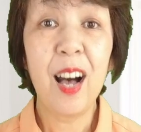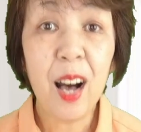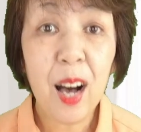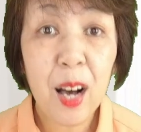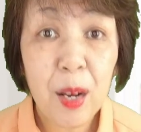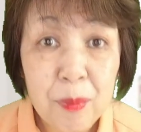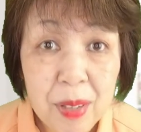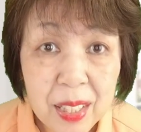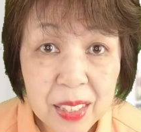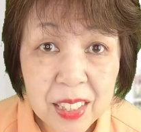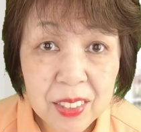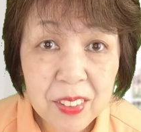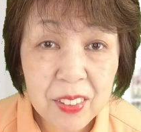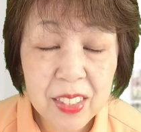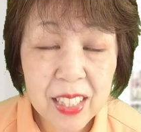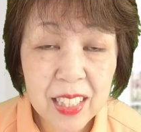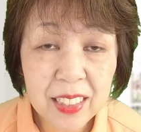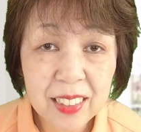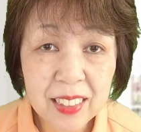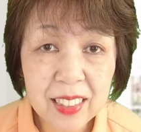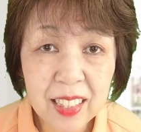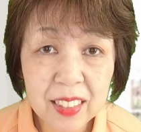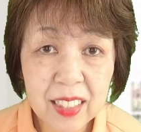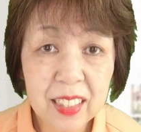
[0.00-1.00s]
あまりの
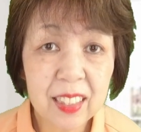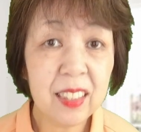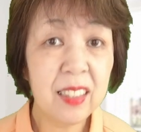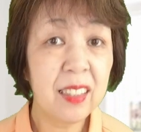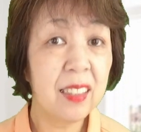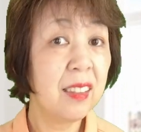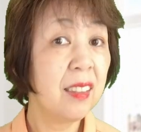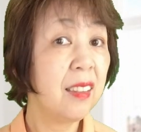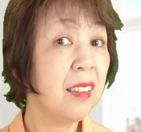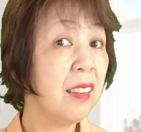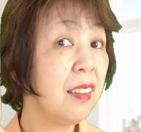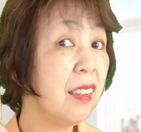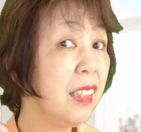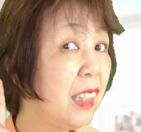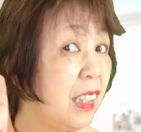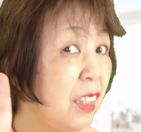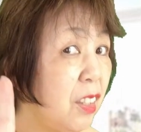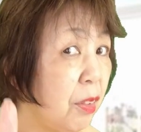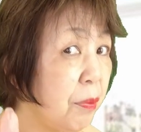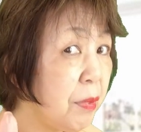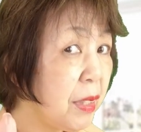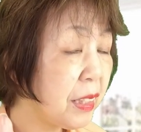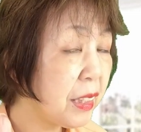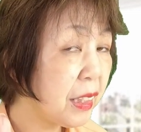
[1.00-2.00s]
安さに
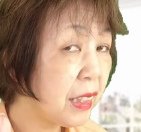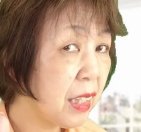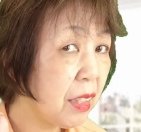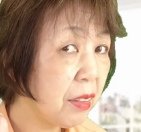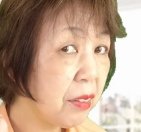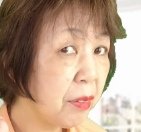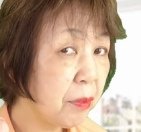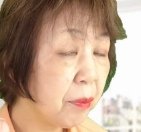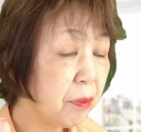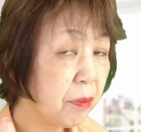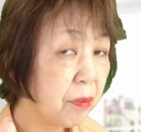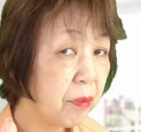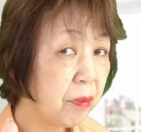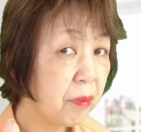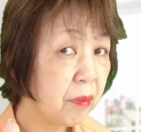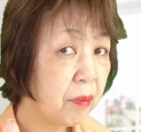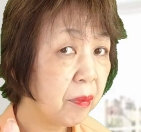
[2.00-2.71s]
二度目しちゃう。